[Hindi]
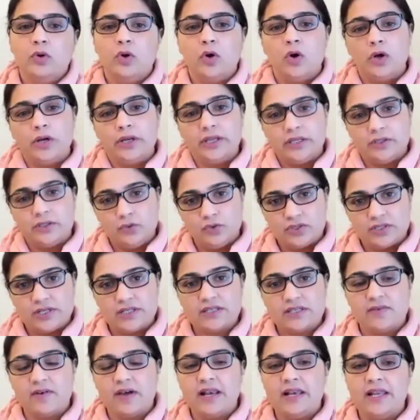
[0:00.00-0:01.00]
और ये दूसरा
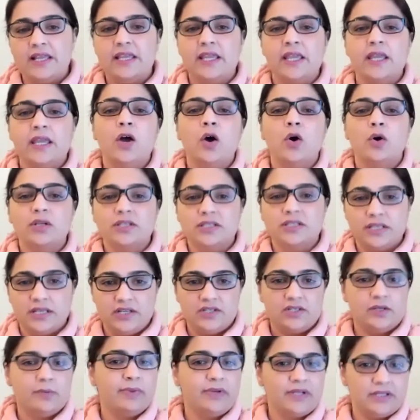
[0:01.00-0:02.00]
सवाल लिखें और इसके
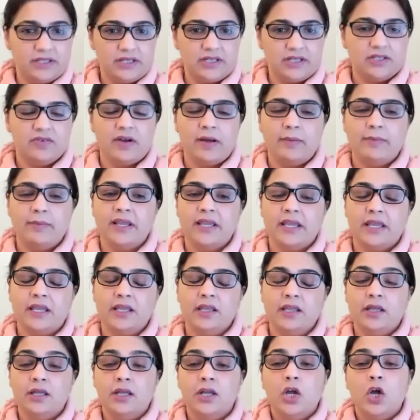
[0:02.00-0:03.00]
नीचे फिर इसका जवाब लिखें
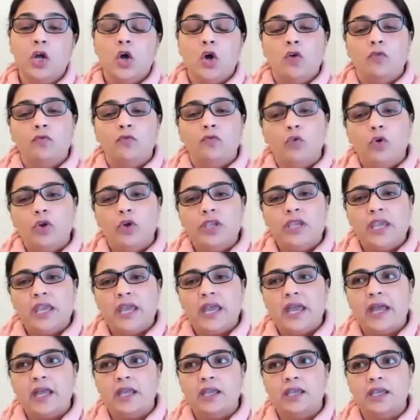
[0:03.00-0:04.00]
वो ये
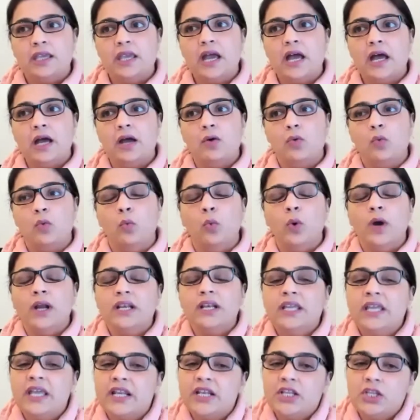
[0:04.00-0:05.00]
है कि
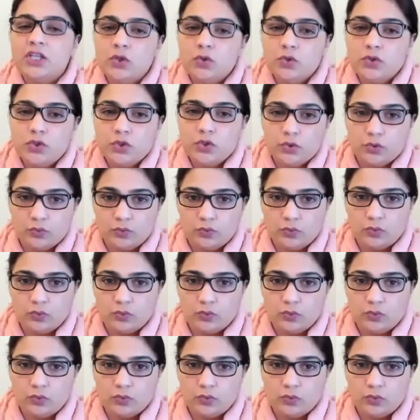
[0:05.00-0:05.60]
वट कैन यू डू